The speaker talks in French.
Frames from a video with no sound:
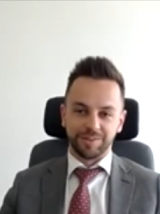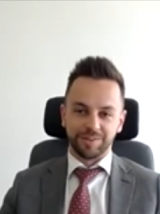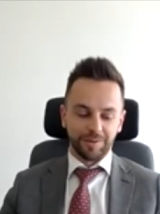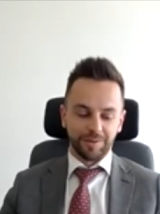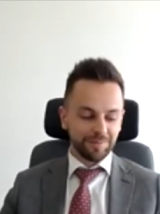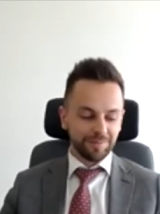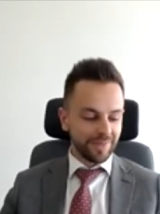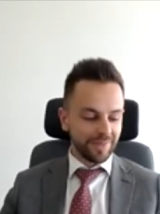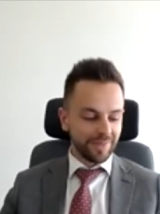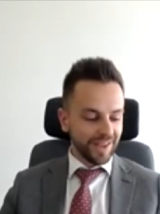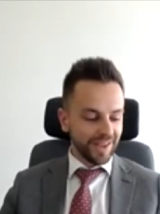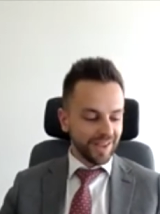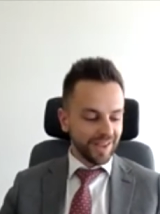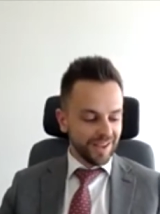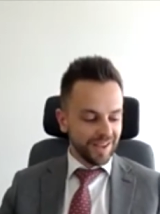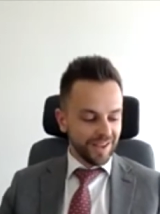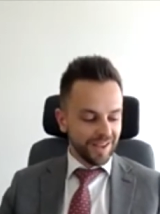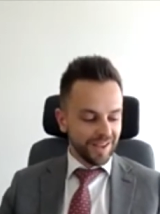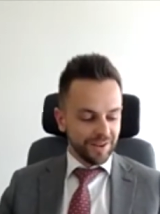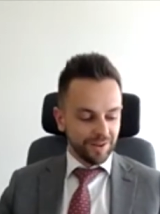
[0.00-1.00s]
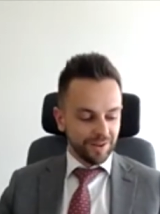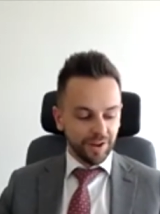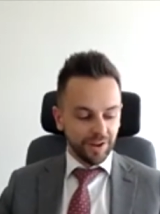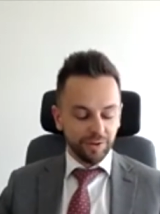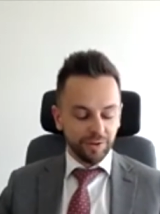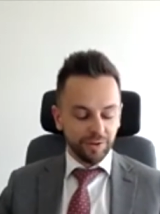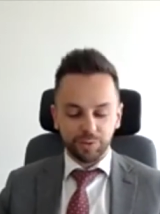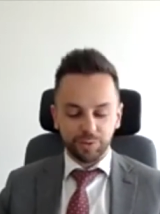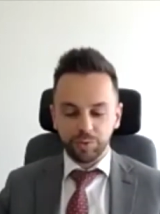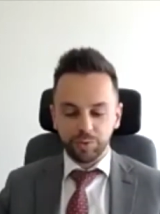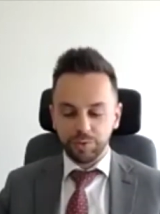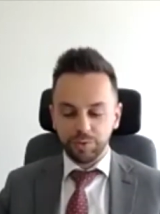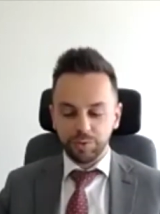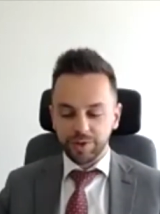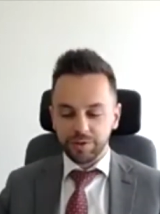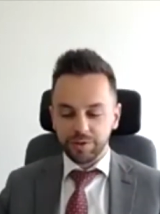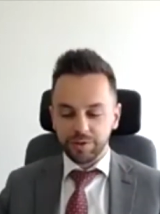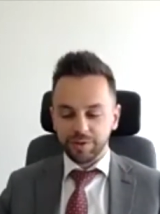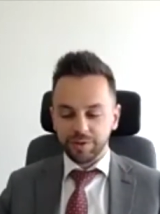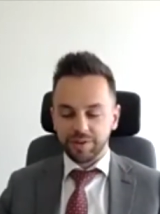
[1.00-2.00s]
D'accord. donc nous, on est
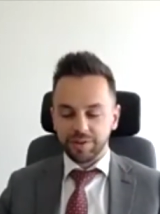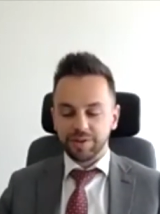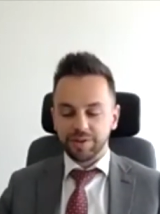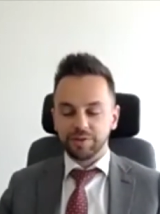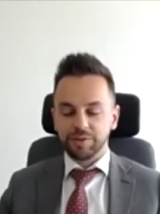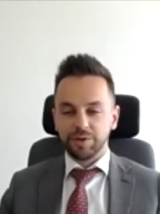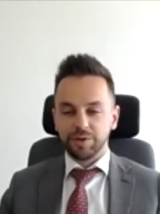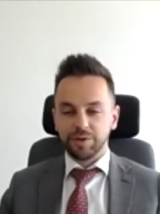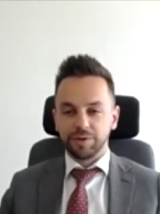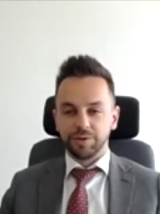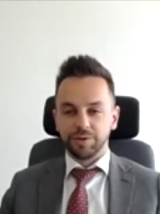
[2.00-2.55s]
dans un secteur